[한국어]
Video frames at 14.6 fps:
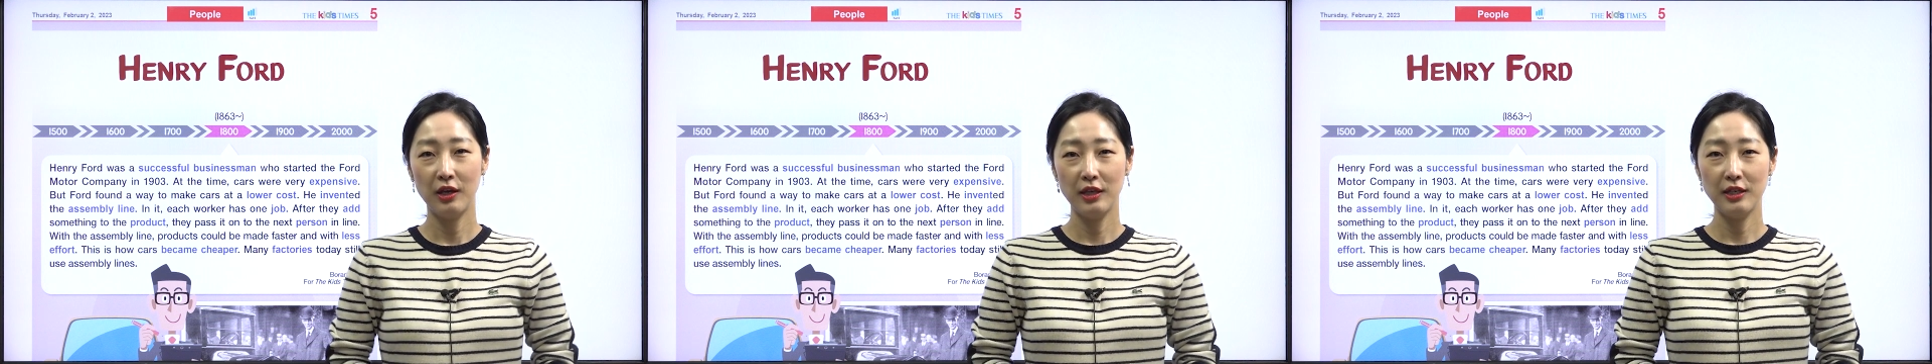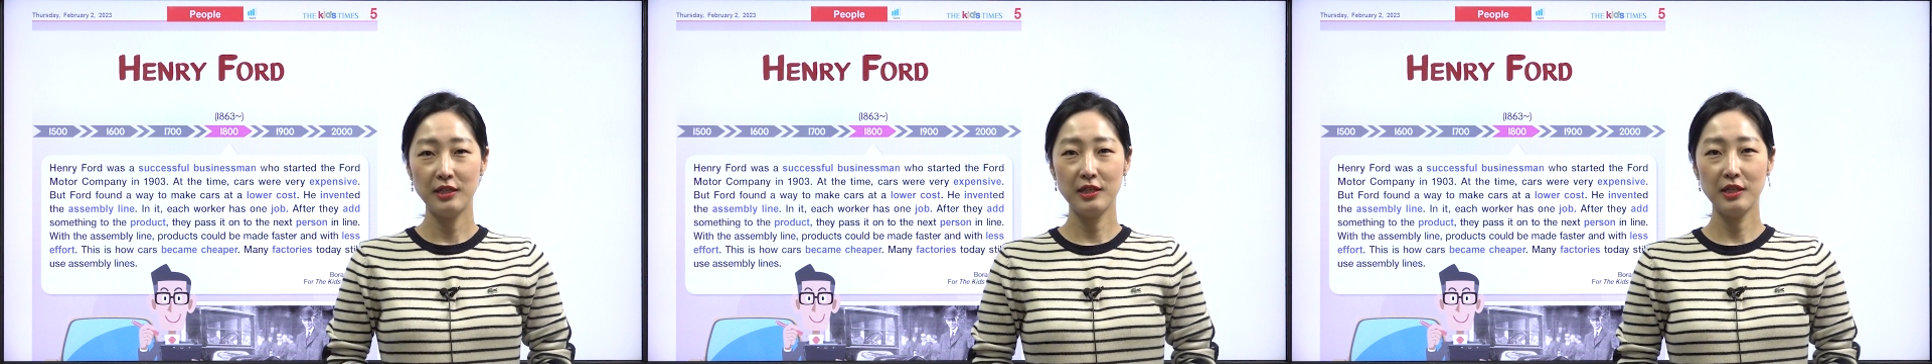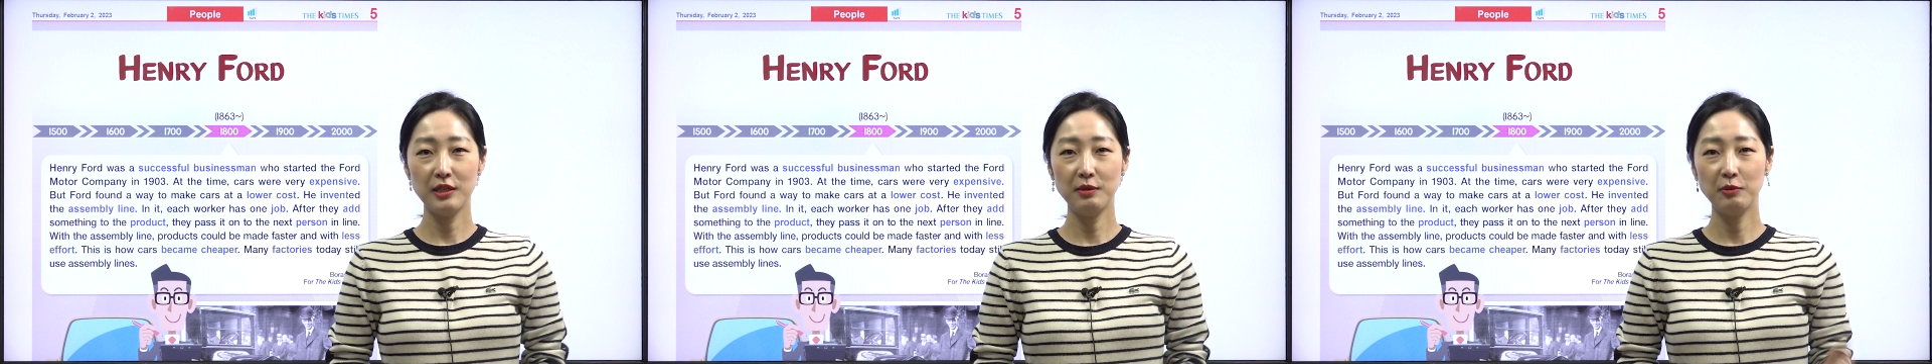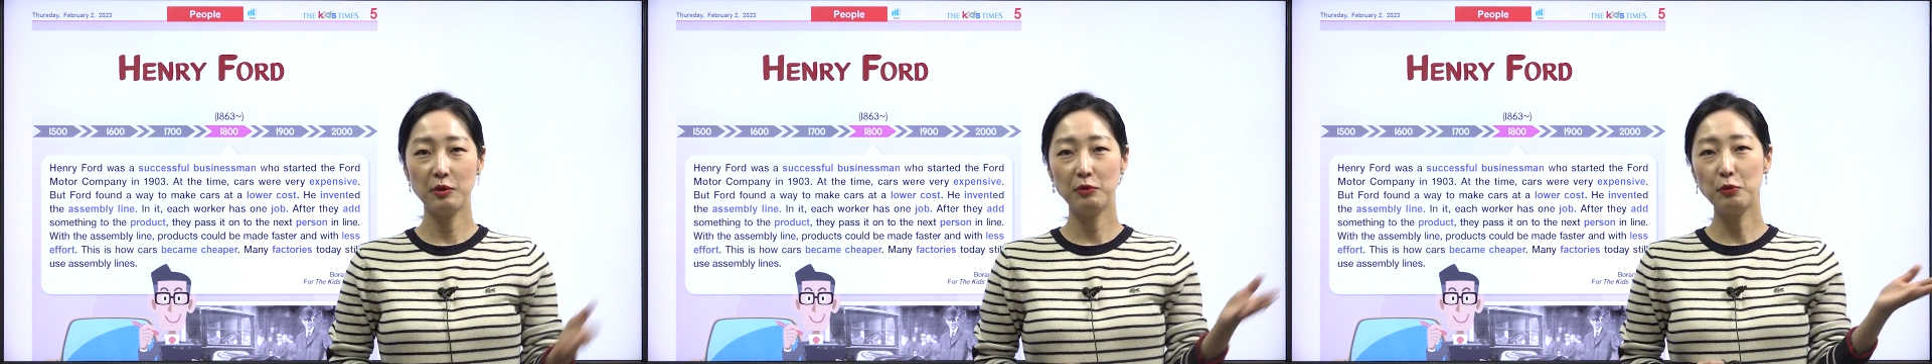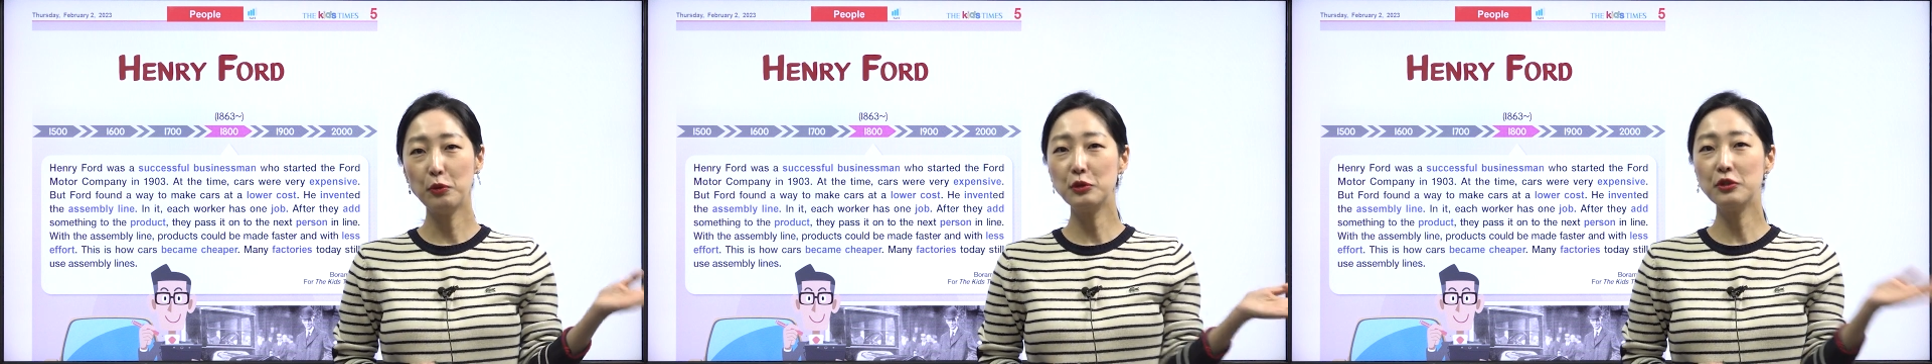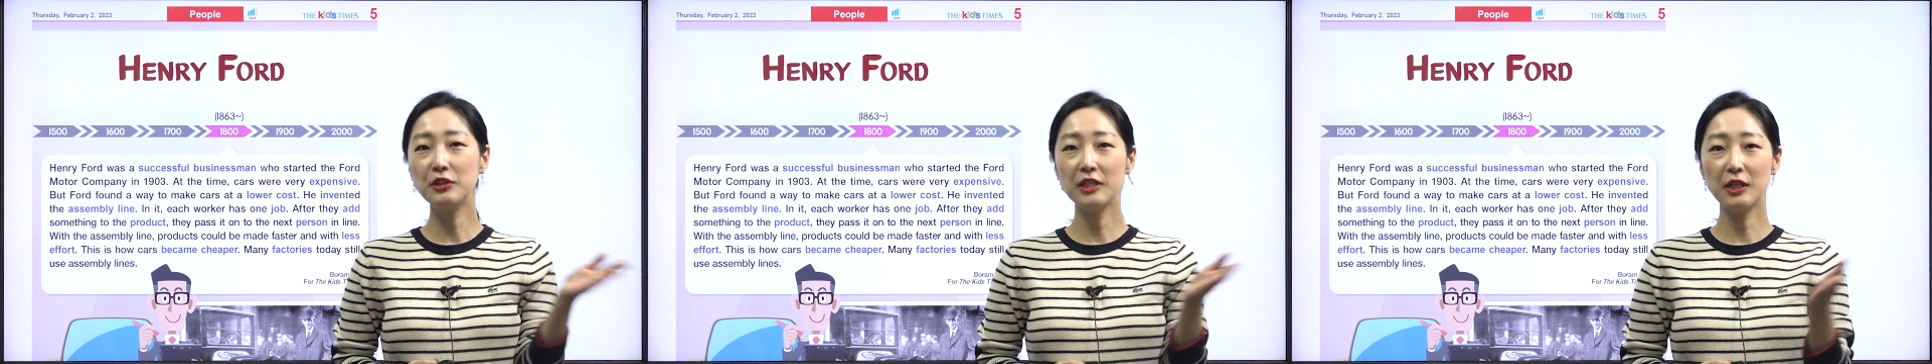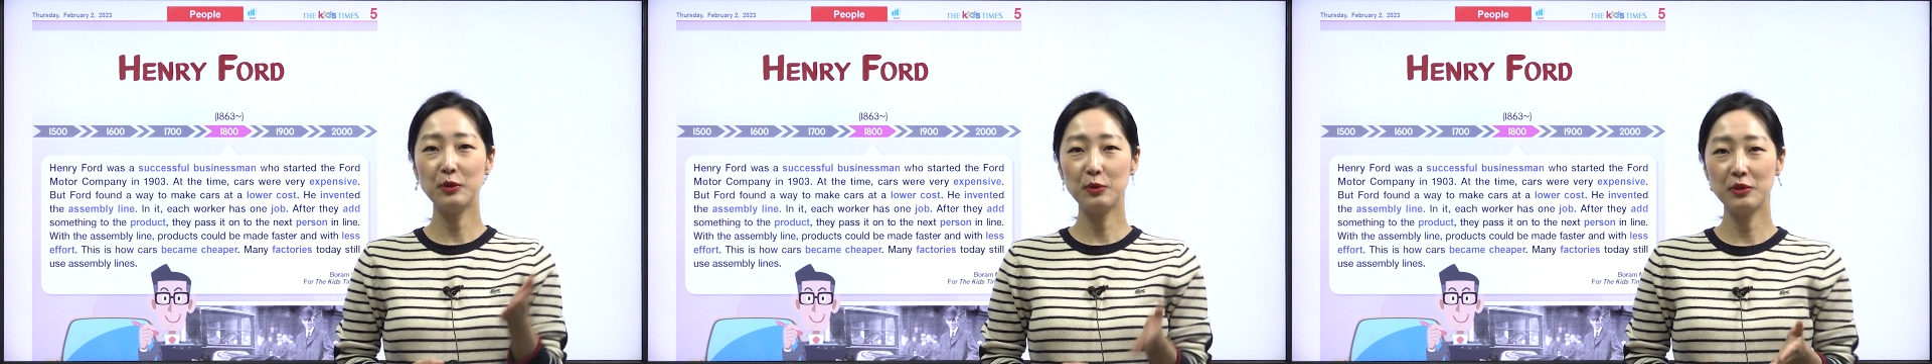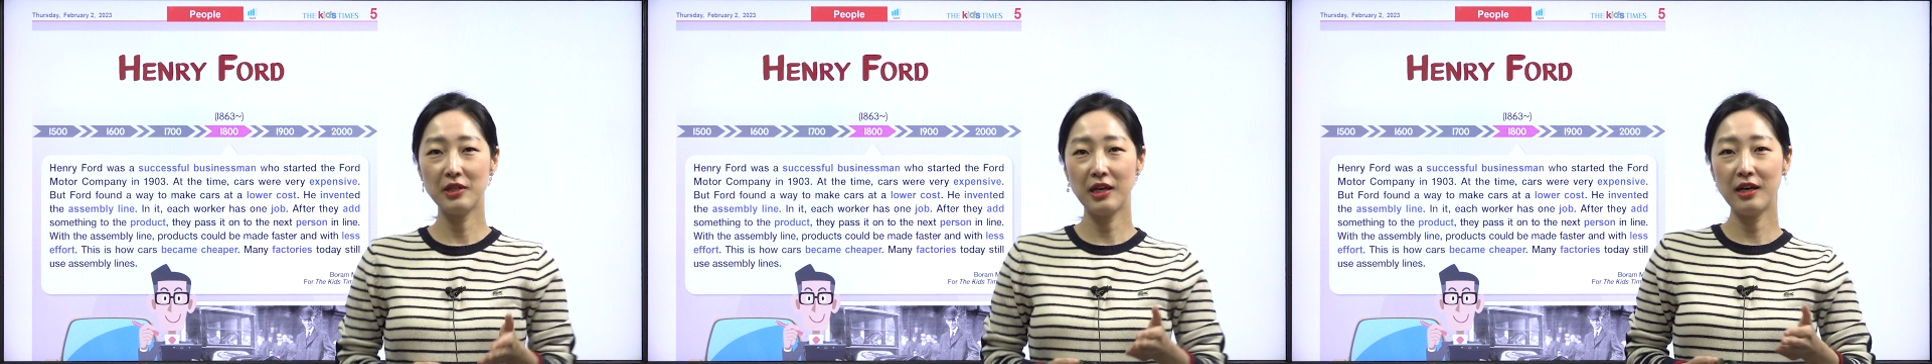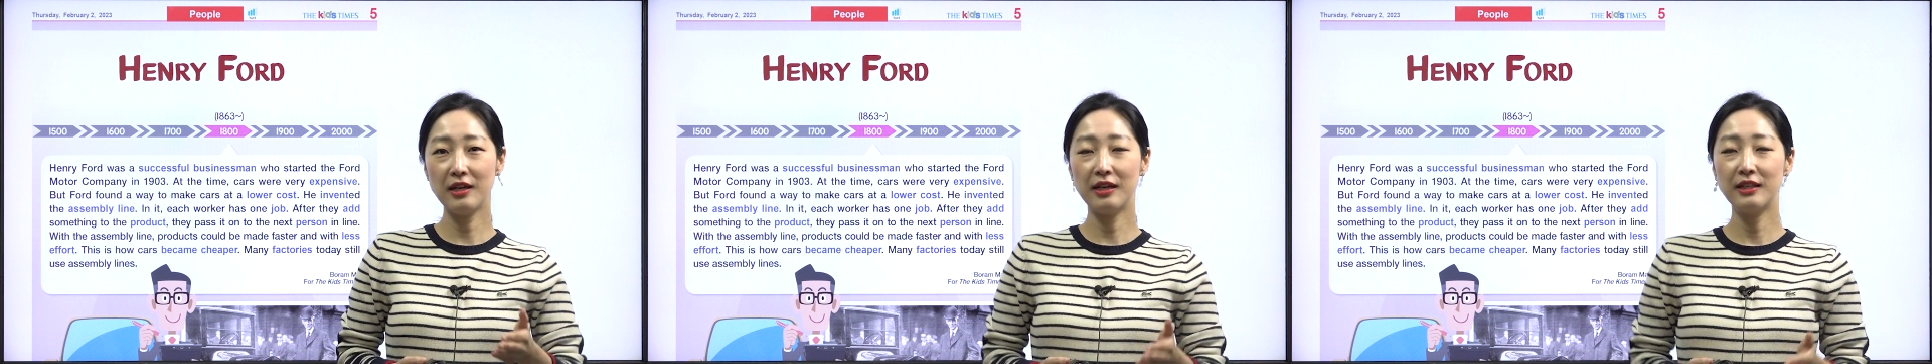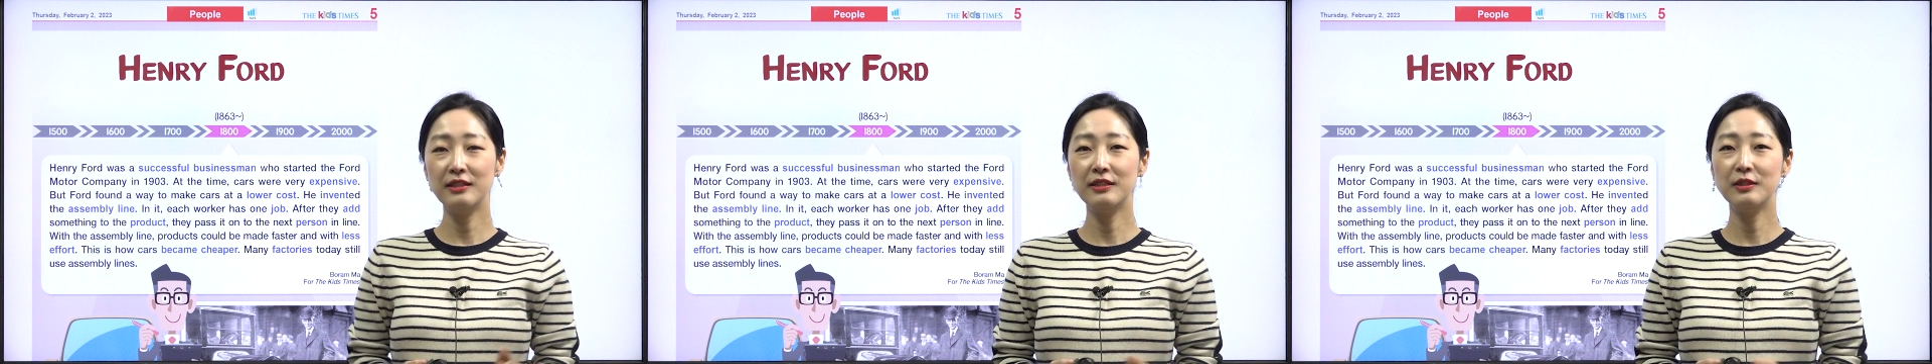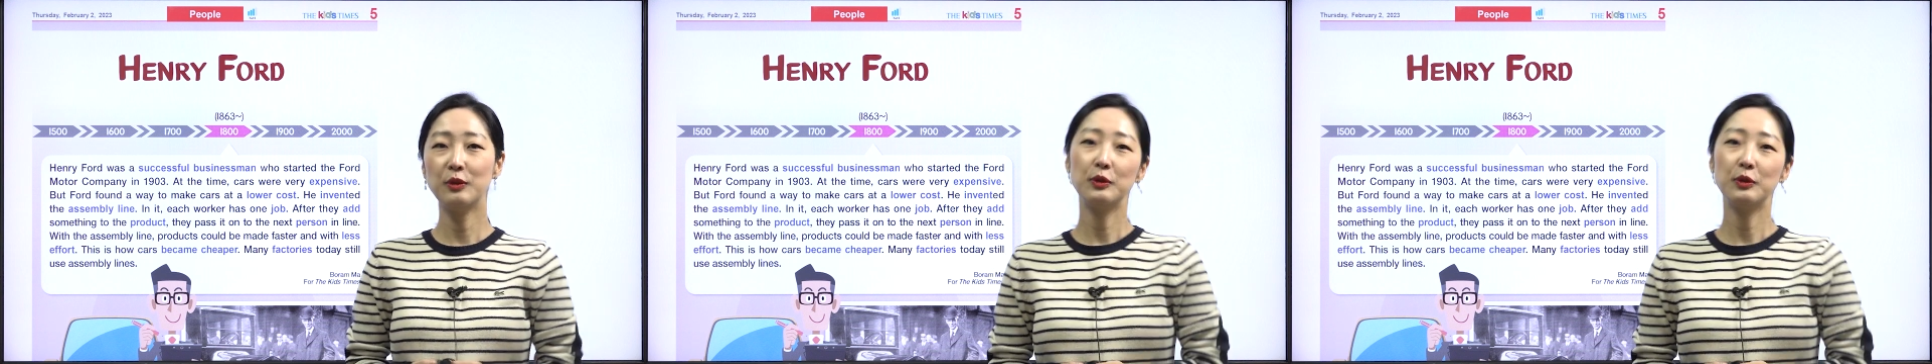이제는 뭐 포드 자동차라는